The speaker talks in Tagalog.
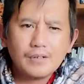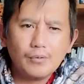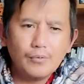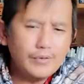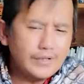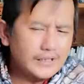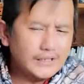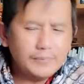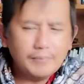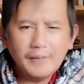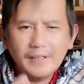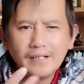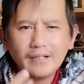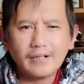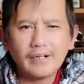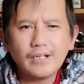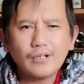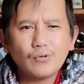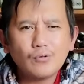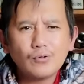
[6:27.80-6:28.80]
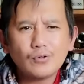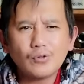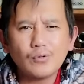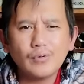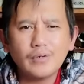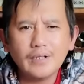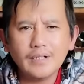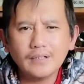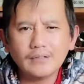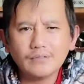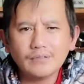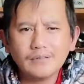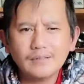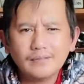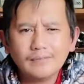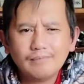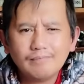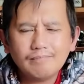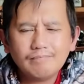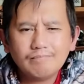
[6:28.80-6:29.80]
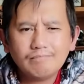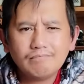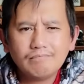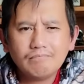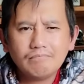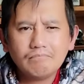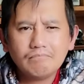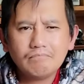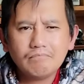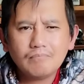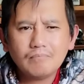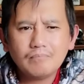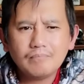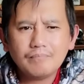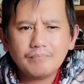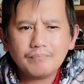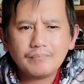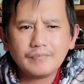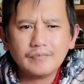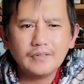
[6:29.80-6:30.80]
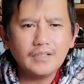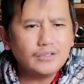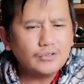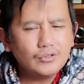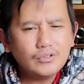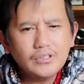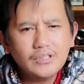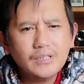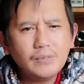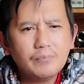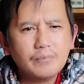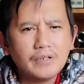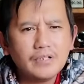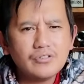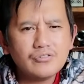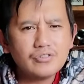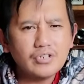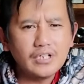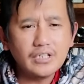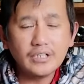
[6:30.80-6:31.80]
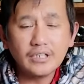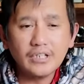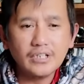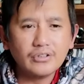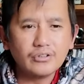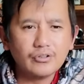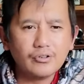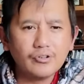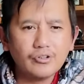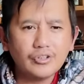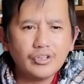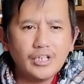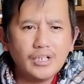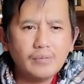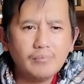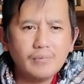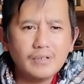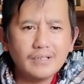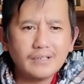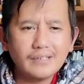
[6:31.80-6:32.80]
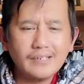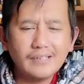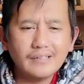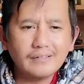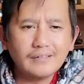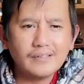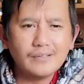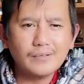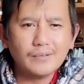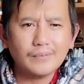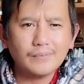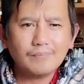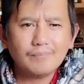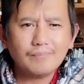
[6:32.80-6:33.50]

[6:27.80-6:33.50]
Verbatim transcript: Ure ti panag-record ko nga dito eh. Dahil ti diferensya iti entertainment ngayon tayo.